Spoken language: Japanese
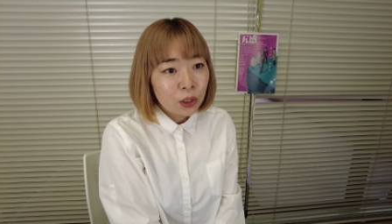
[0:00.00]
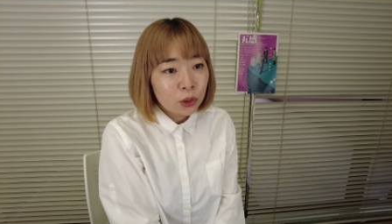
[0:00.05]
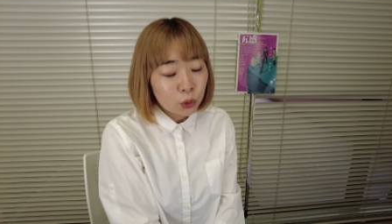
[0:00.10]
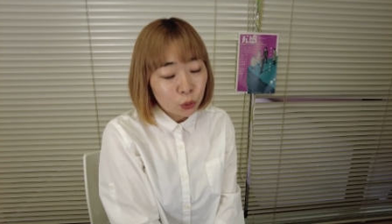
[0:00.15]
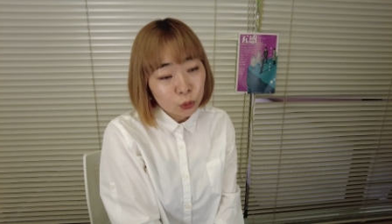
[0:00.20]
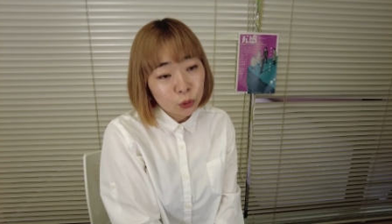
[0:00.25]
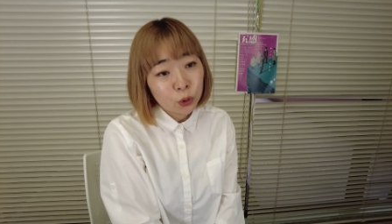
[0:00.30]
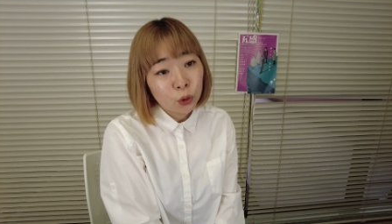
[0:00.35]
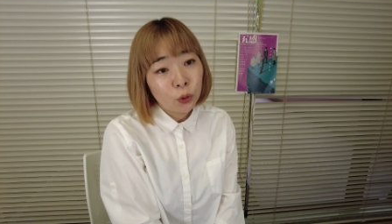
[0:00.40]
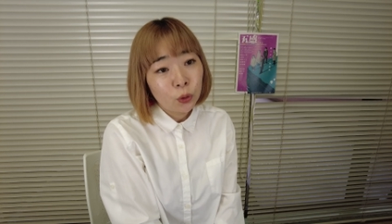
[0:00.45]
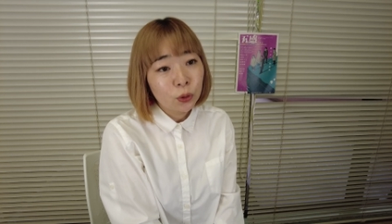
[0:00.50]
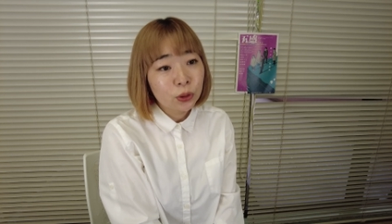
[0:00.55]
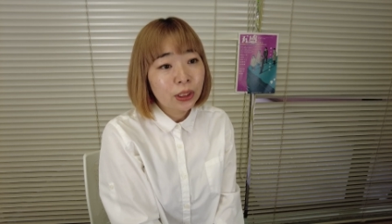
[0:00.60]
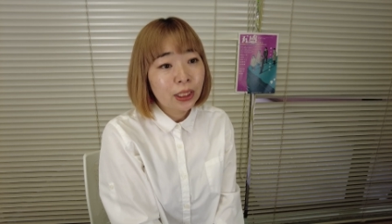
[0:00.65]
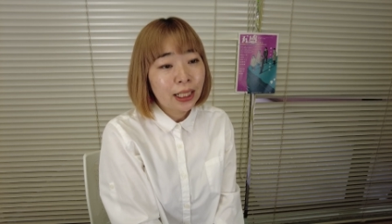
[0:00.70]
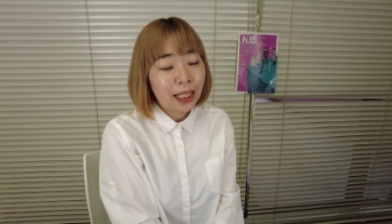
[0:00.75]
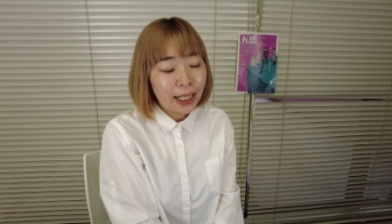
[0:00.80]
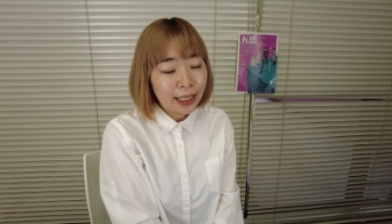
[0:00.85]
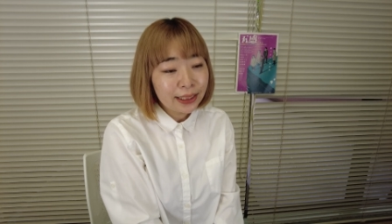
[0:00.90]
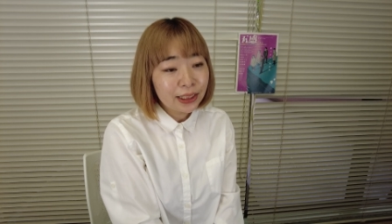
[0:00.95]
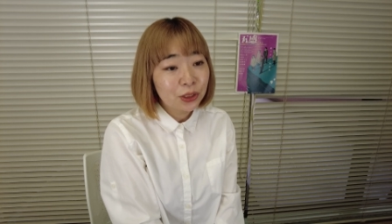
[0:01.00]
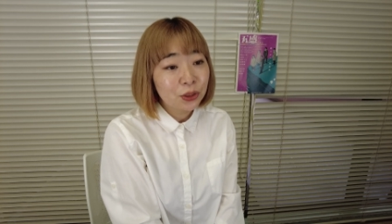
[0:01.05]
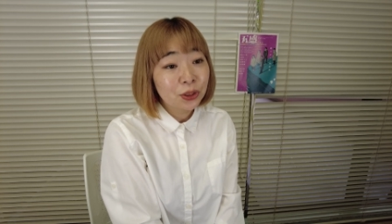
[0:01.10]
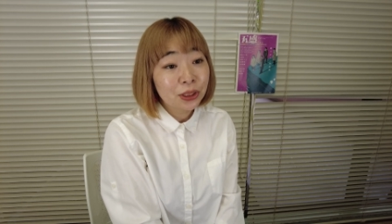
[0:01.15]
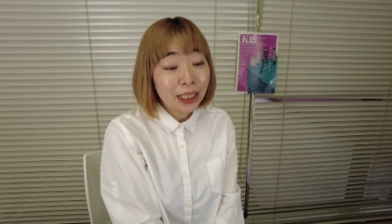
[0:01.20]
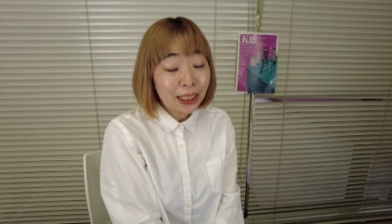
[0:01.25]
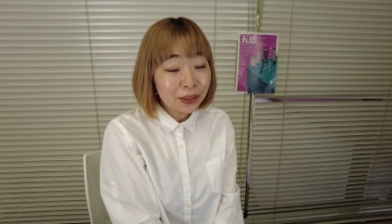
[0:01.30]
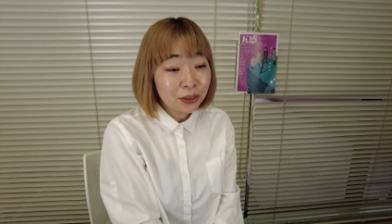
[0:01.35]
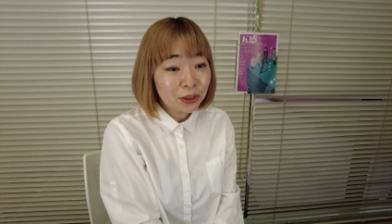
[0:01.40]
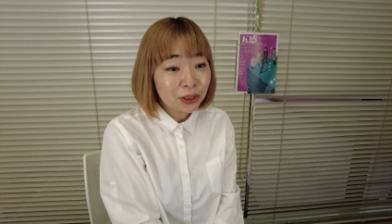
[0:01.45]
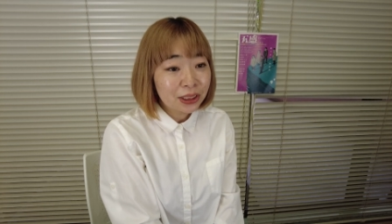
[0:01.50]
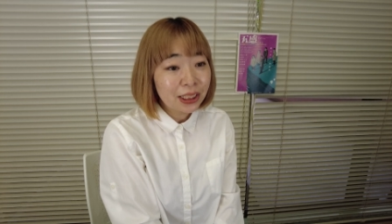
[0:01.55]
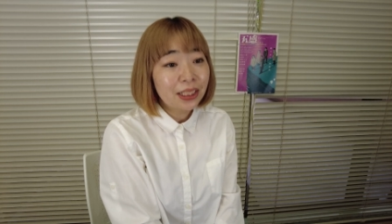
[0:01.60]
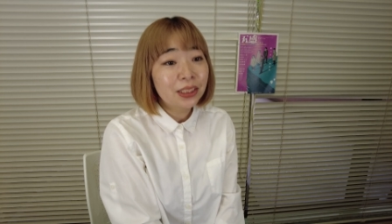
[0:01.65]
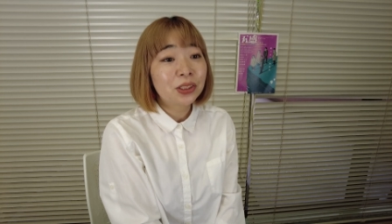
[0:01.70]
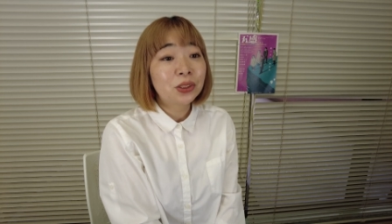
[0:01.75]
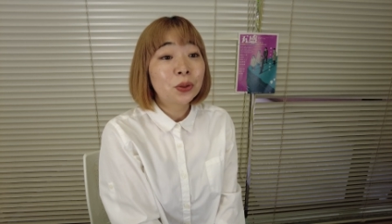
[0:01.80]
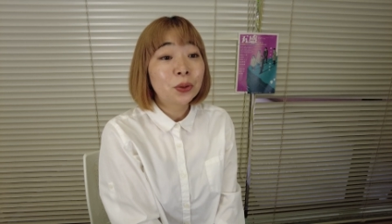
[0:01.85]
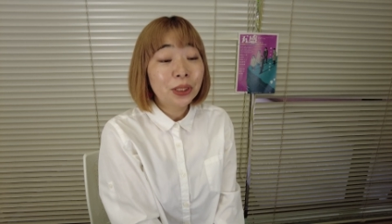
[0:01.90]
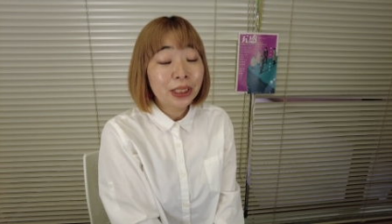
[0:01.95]
東京、大阪、愛知のさんとし
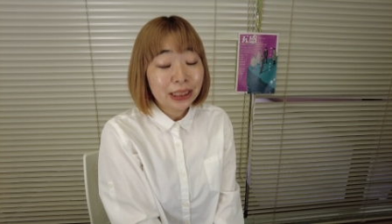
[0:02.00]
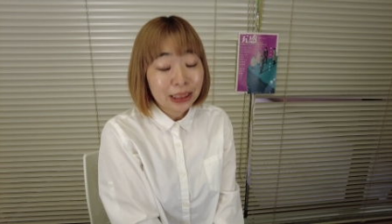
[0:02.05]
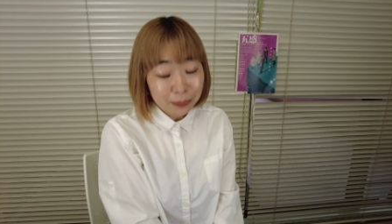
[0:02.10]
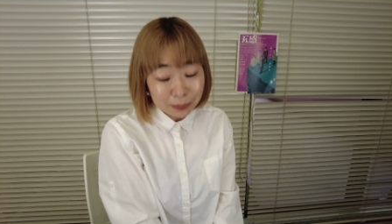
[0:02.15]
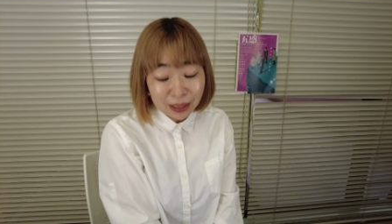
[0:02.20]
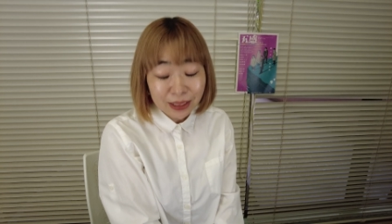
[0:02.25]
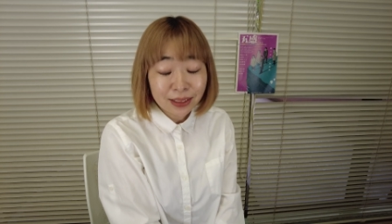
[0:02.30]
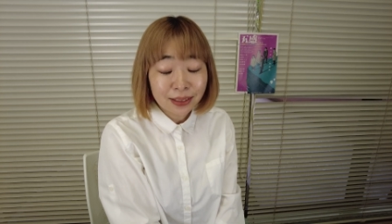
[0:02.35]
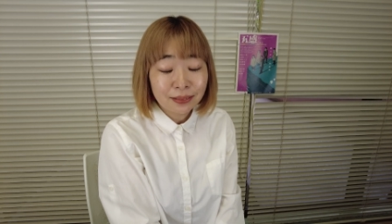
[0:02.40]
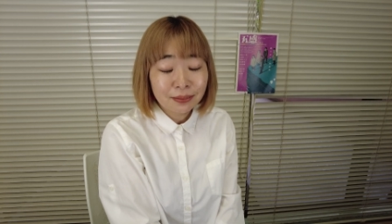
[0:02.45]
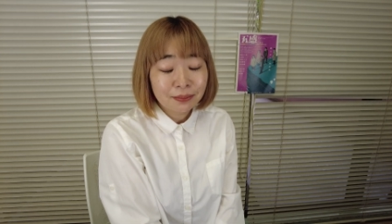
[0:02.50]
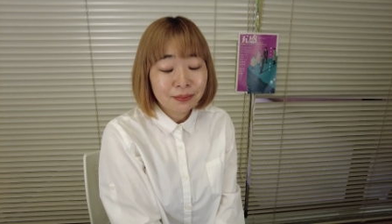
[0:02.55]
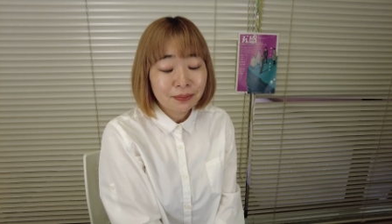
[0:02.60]
て上映します。